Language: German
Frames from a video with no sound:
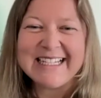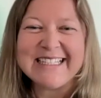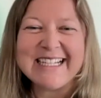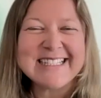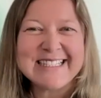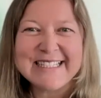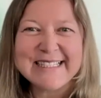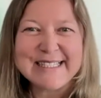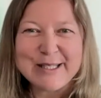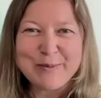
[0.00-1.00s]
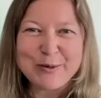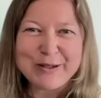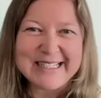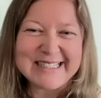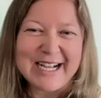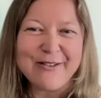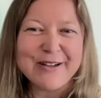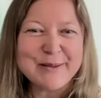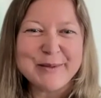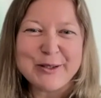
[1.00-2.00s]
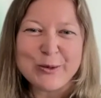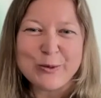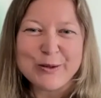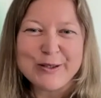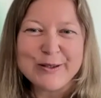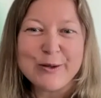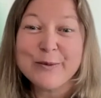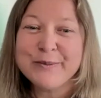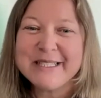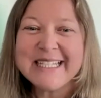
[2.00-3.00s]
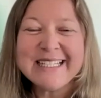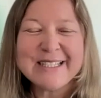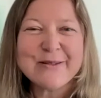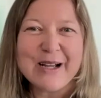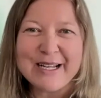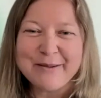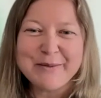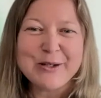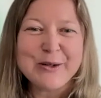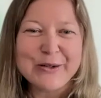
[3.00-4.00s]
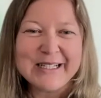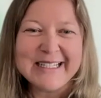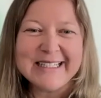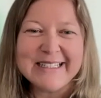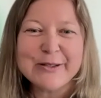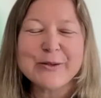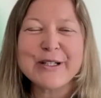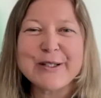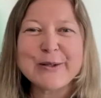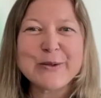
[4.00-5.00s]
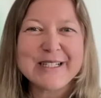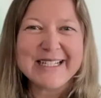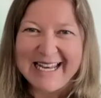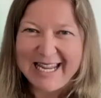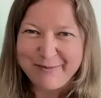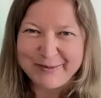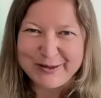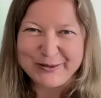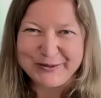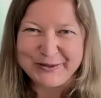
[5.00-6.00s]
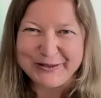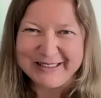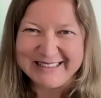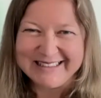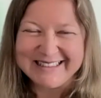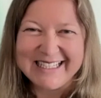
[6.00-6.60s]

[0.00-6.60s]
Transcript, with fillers: Das sind Simone Sauers Methoden, um dich zu einem glücklichen und gesunden Leben zu führen.